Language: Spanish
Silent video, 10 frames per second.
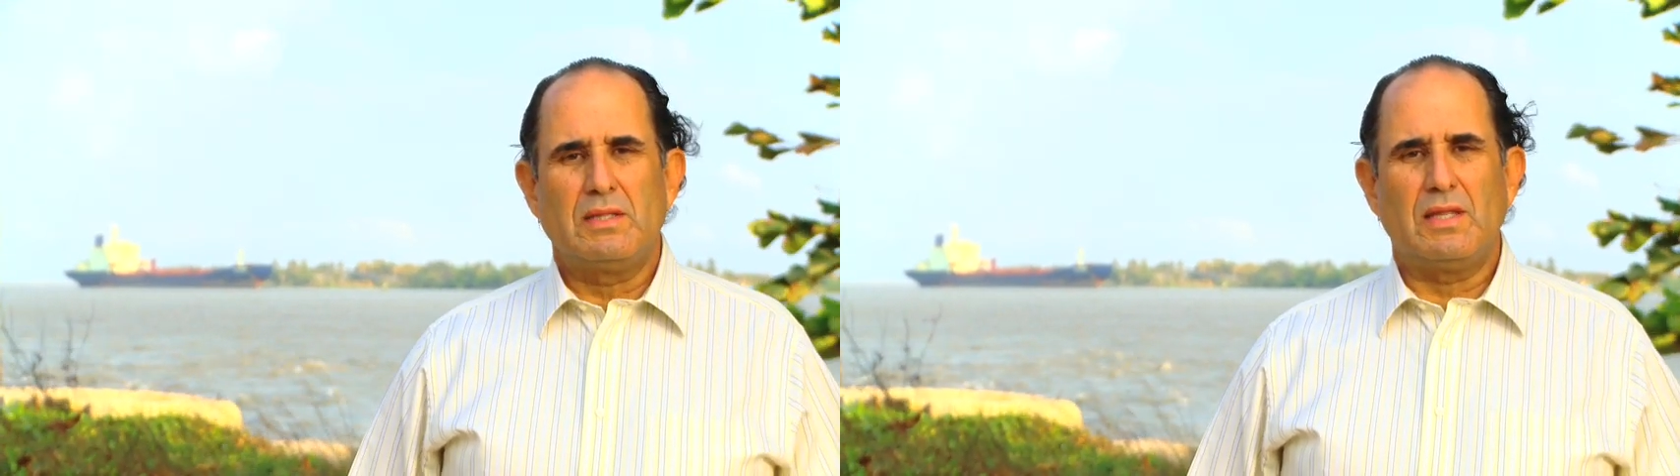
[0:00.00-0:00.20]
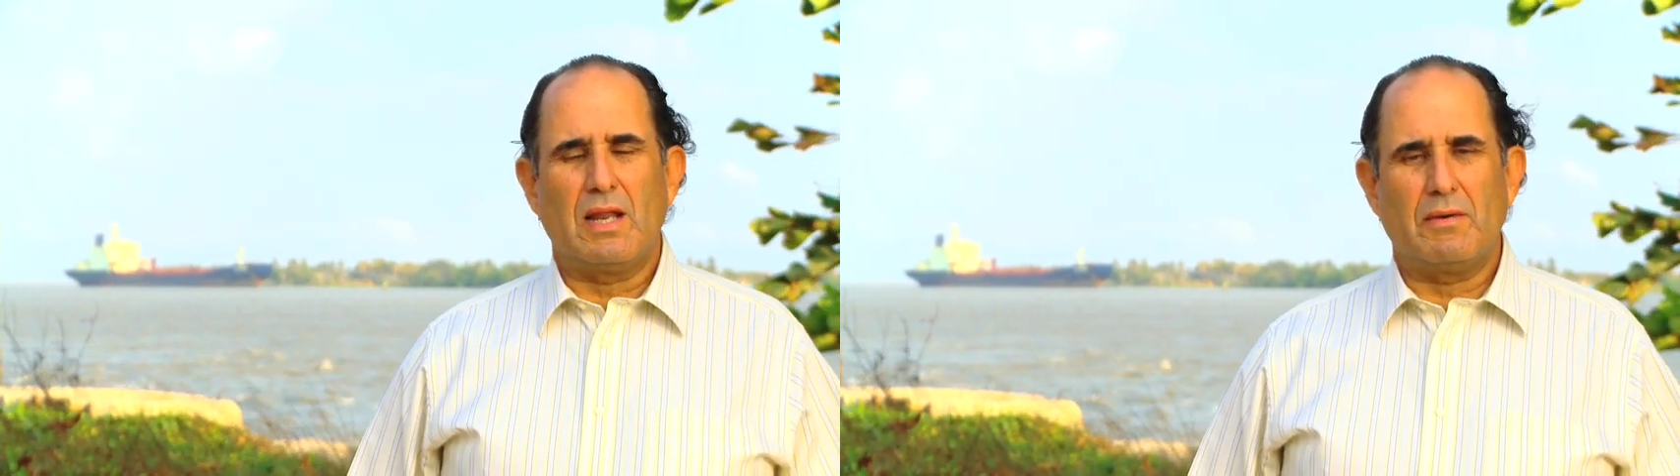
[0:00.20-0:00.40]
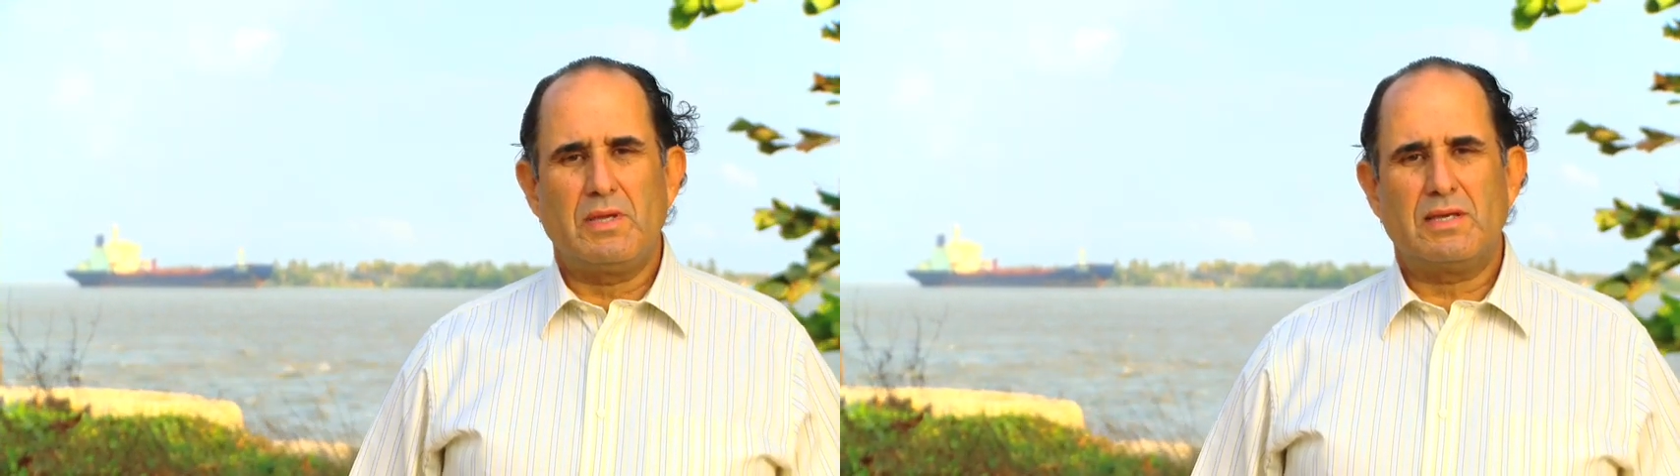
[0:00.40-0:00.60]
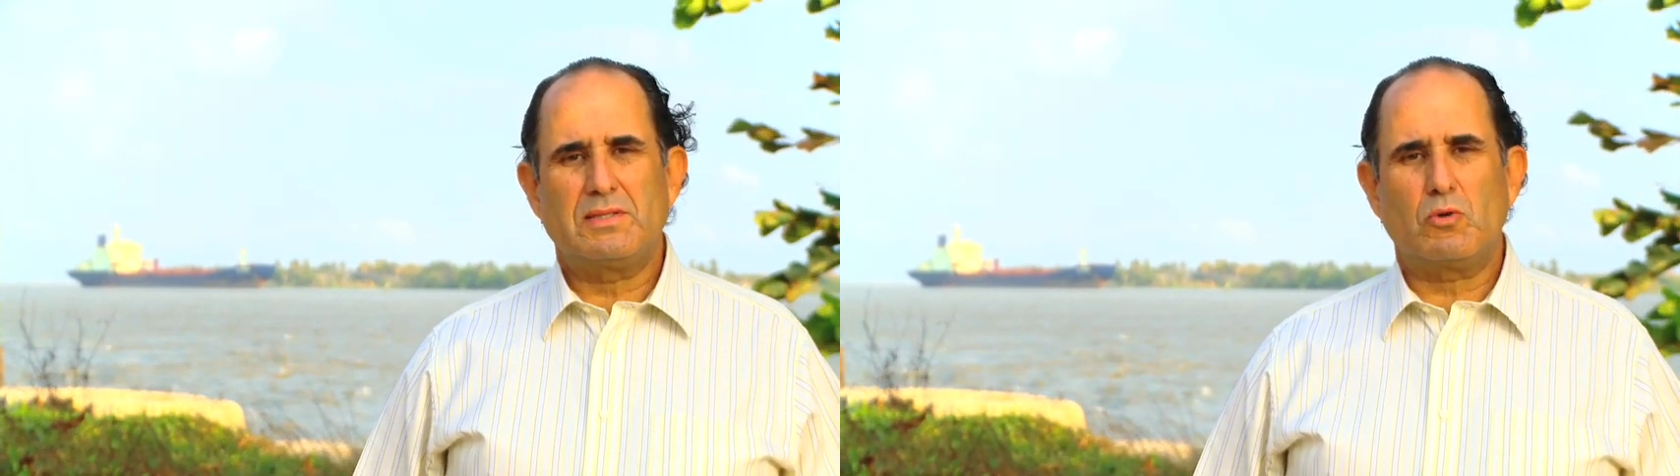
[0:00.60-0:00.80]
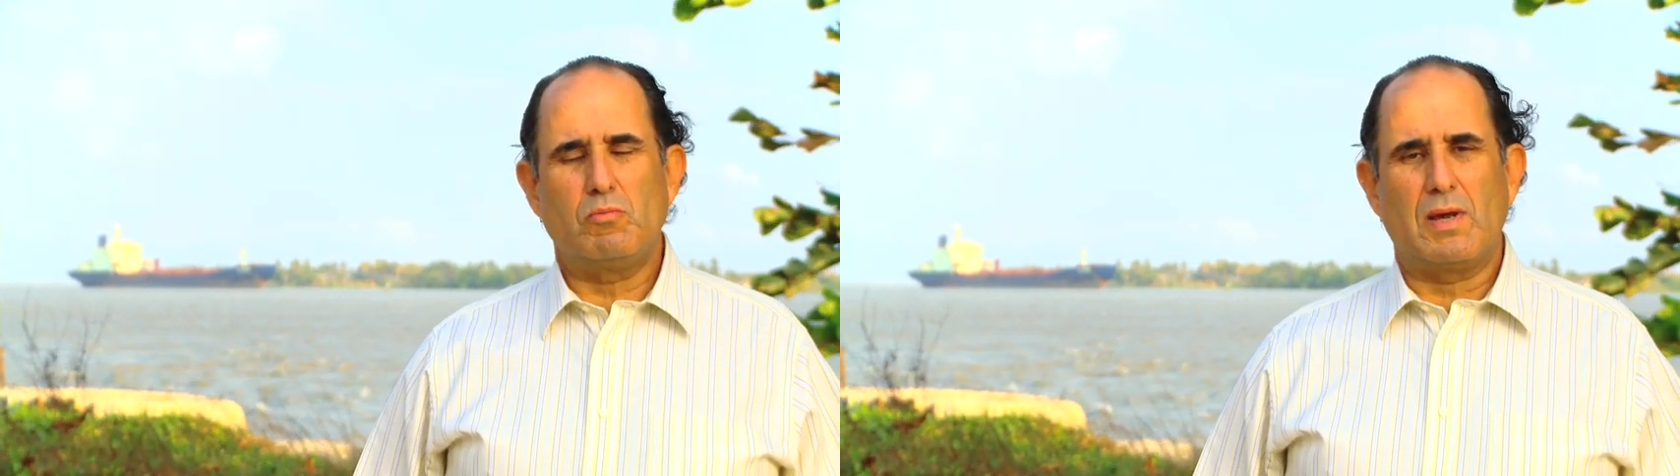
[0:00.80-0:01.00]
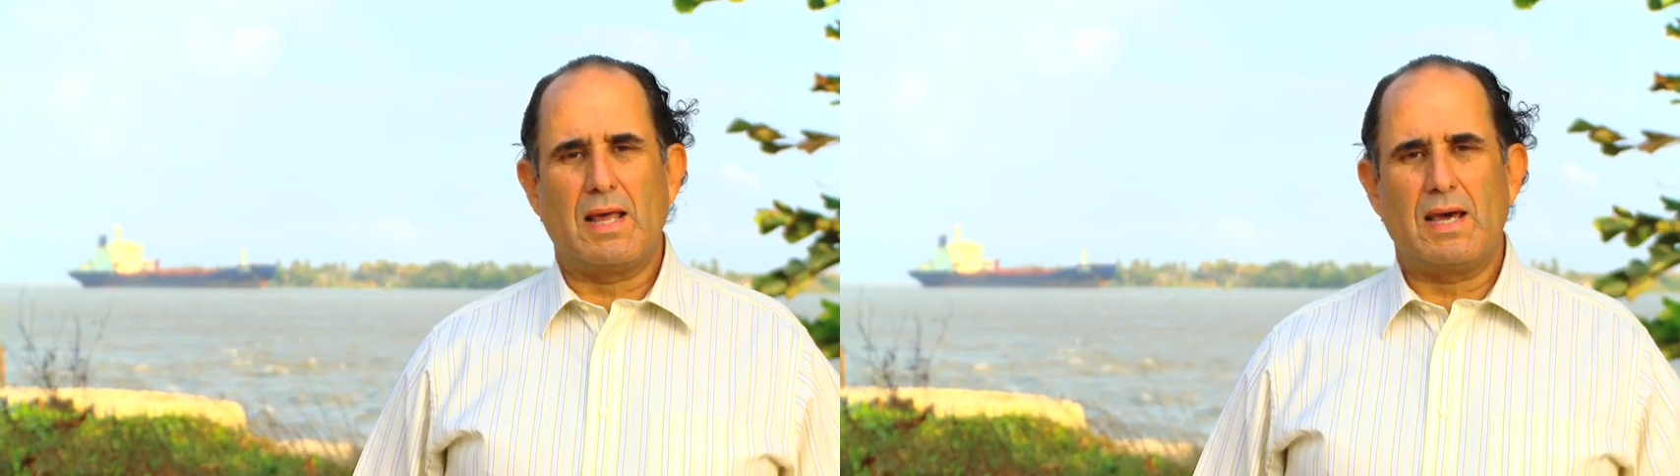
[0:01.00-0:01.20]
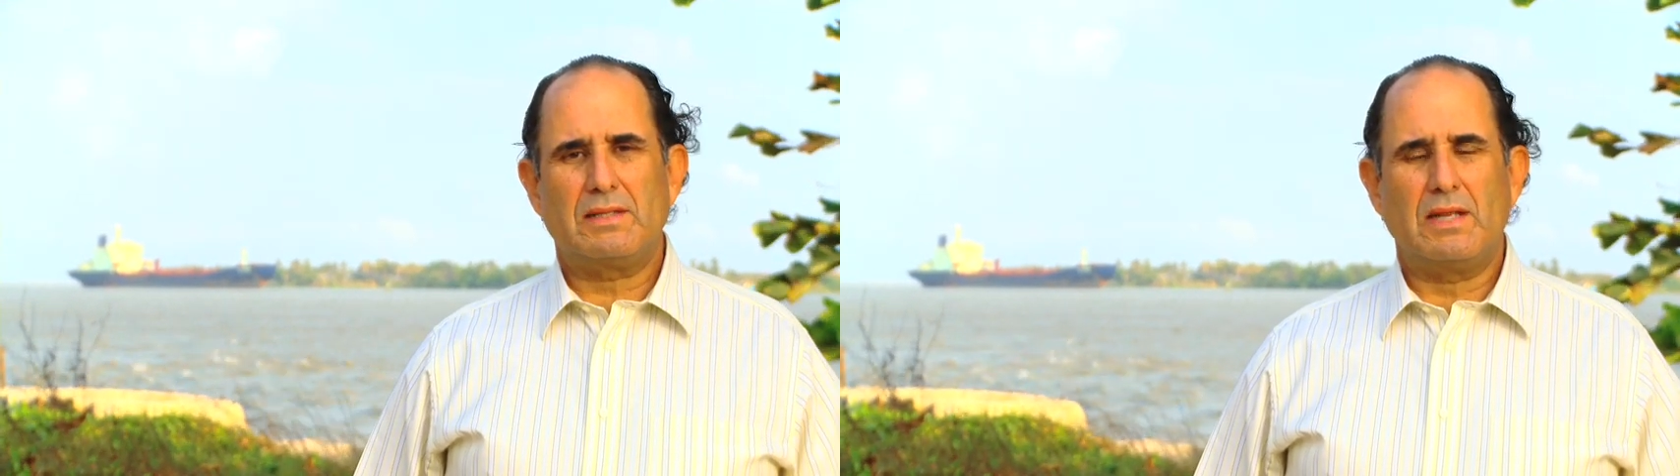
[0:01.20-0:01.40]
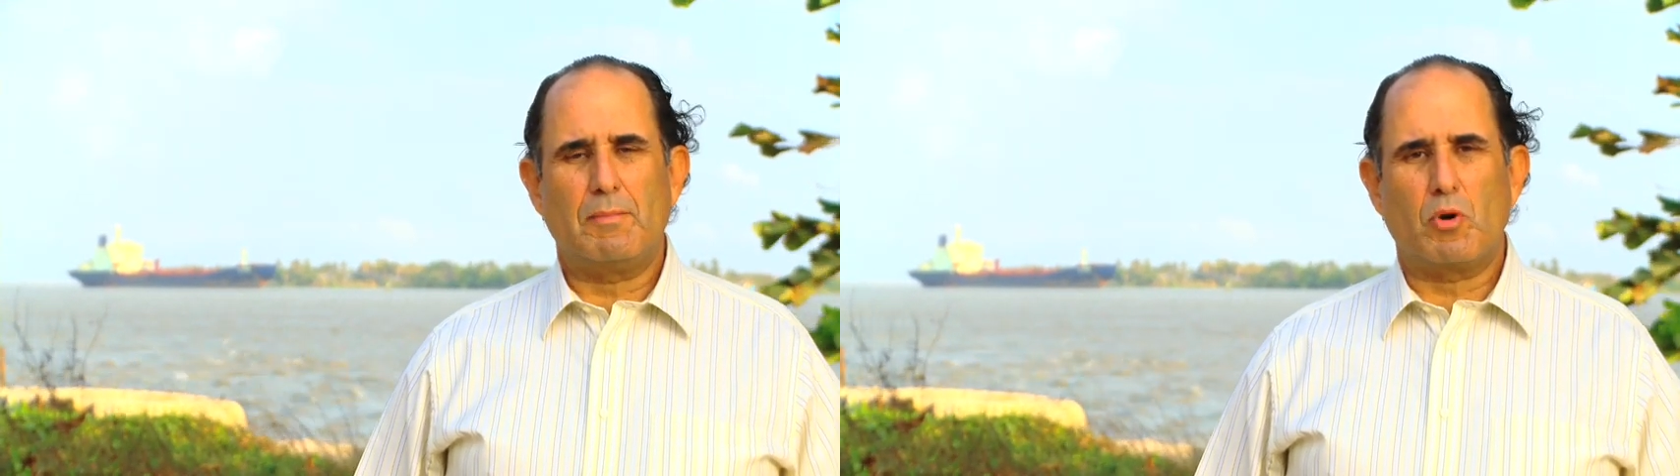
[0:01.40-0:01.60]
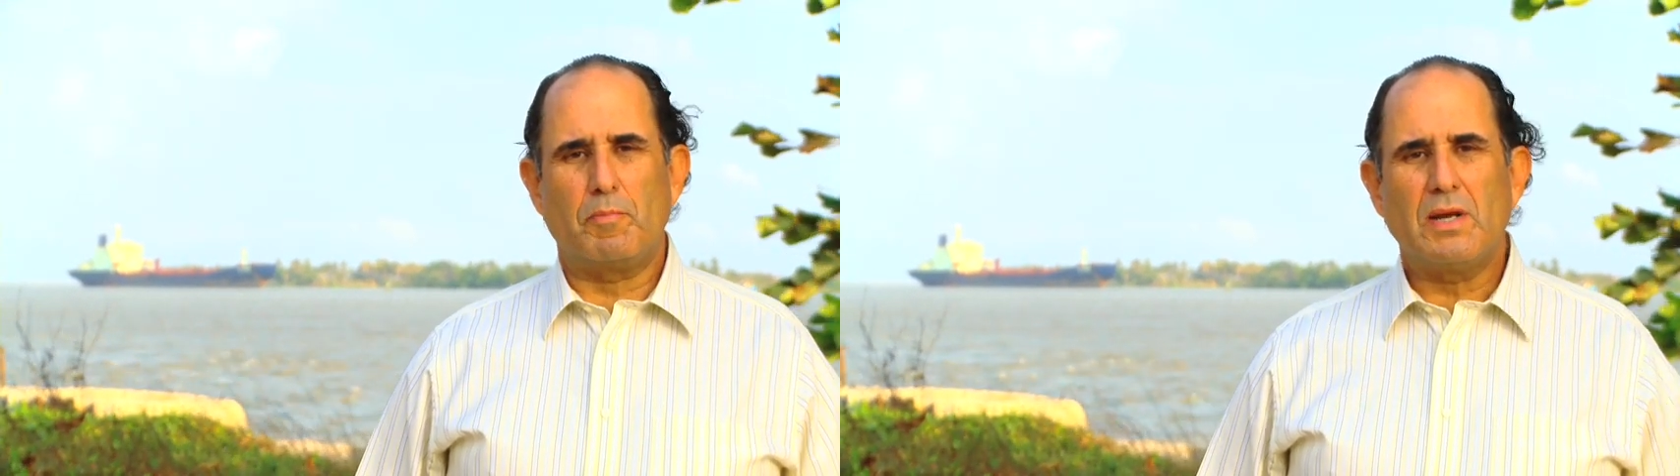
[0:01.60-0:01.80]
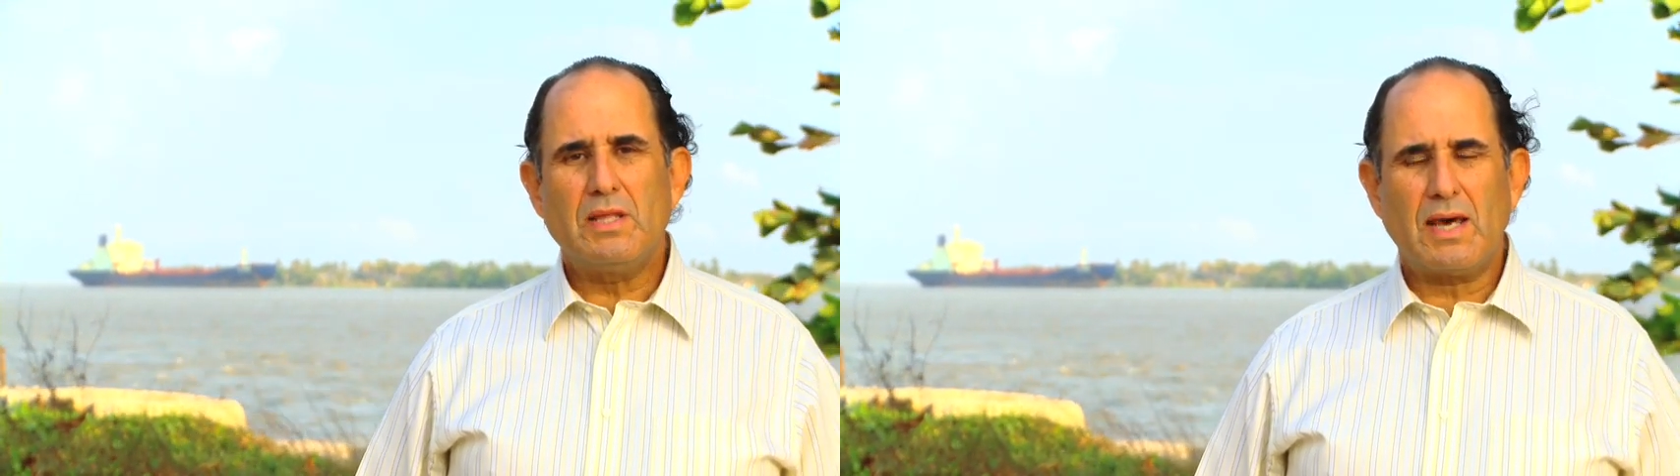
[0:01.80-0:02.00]
de la vía circunvalar de la
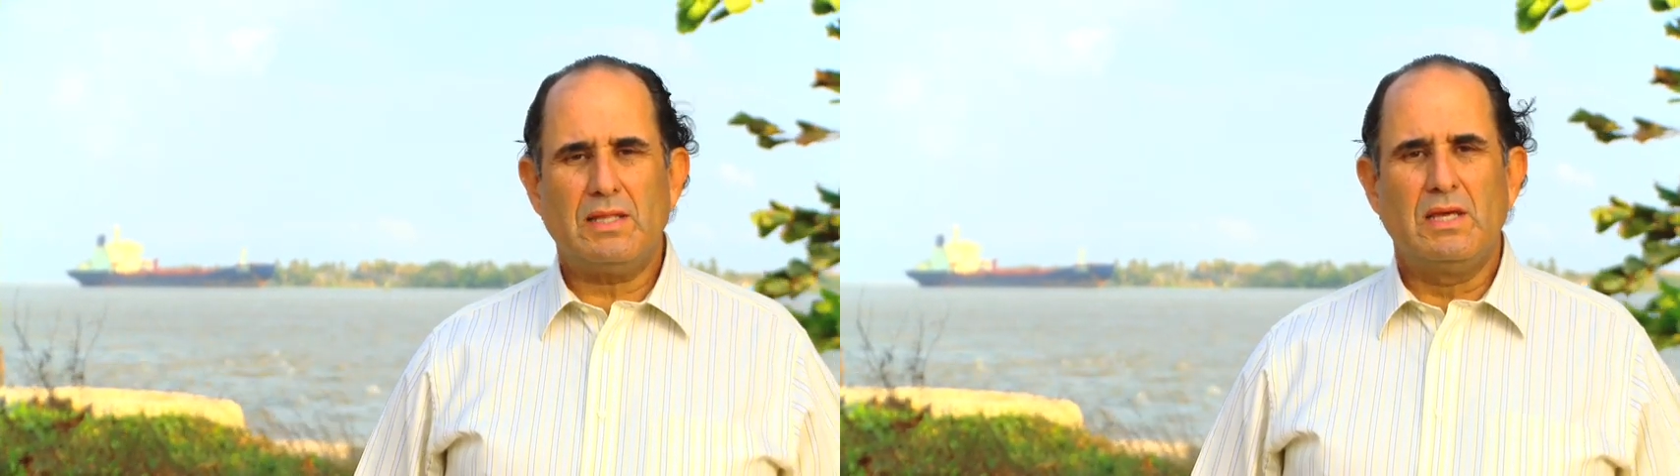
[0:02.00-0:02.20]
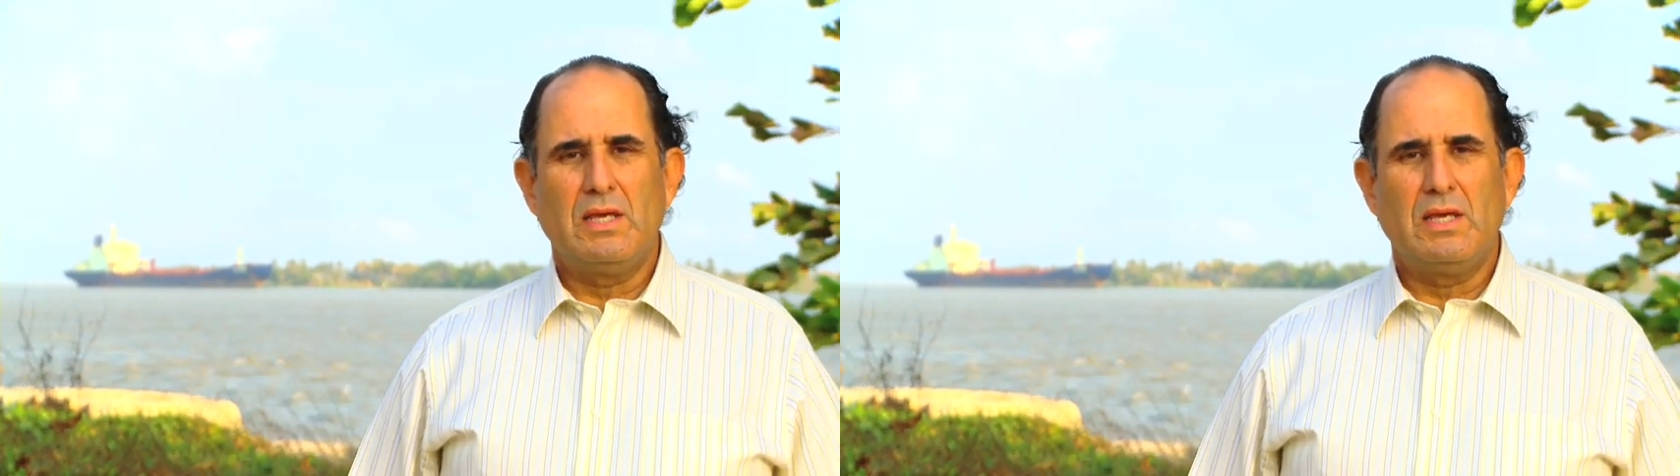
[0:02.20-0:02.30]
prosperidad